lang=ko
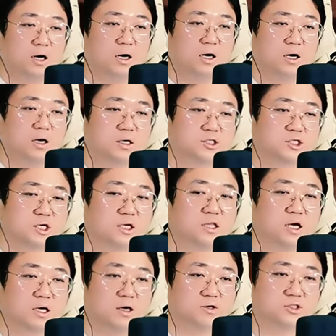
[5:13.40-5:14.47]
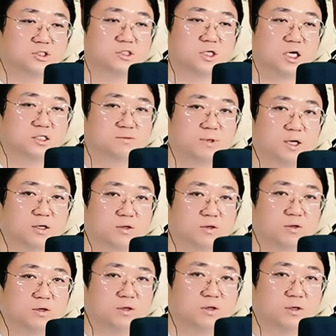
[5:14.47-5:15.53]
아, 시간 아까워. 진짜 하지 마.
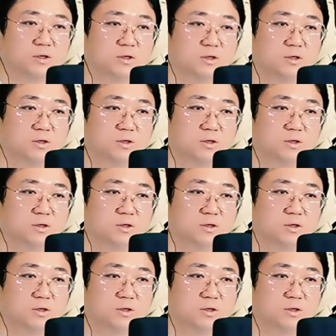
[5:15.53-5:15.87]
그런 거.